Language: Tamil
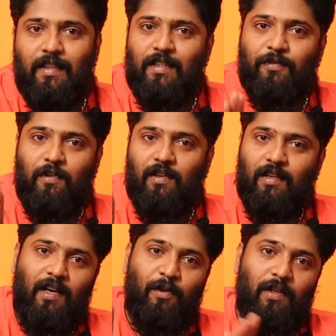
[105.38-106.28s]
இட்ஸ் ஃபார்
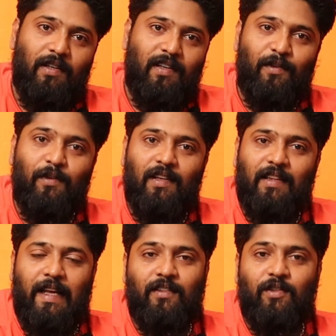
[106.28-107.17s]
கடவுள் கடவுளுக்கு
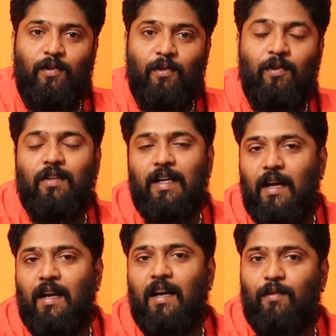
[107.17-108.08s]
தேங்க்ஸ் சொல்லணும்
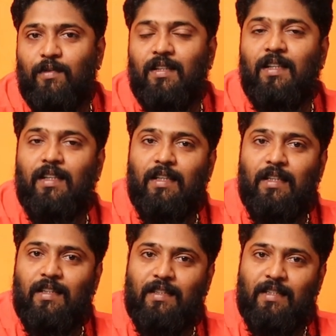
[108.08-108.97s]
ஏன்னா நான் வந்து
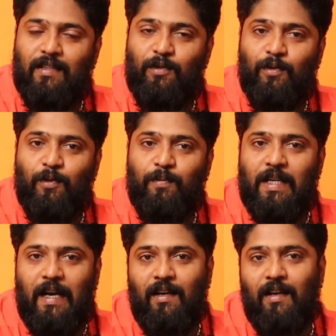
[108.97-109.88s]
இந்த யூடியூப்
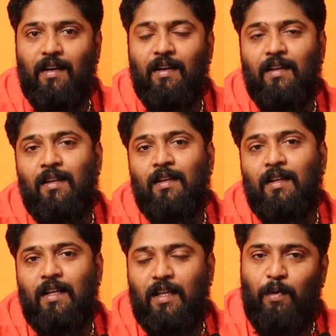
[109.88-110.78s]
சேனல்
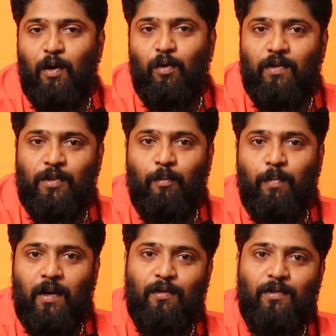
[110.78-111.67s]
இது மாதிரி ஒரு
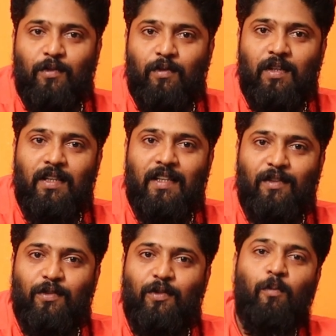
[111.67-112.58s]
விஷயம் பண்ணணும்னு சொல்லிட்டு
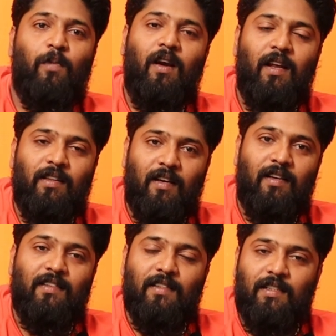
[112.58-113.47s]
எனக்கு வந்து ரொம்ப நாளாக
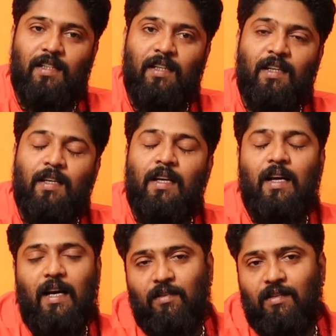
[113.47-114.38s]
தாட் இருந்துச்சு
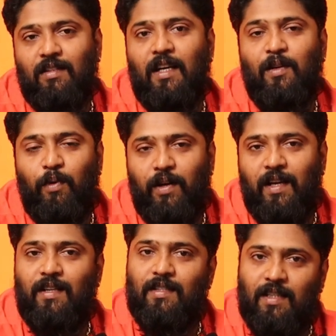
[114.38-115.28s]
அது வந்து தள்ளி
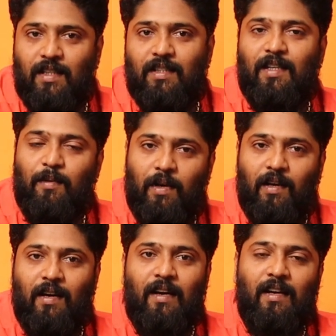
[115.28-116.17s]
போயிட்டே இருந்துச்சு சில பல
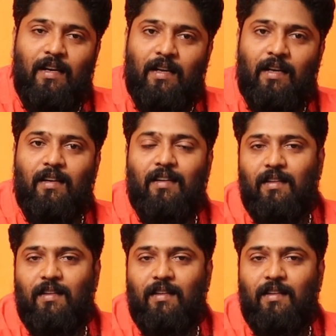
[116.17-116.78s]
காரணங்களால்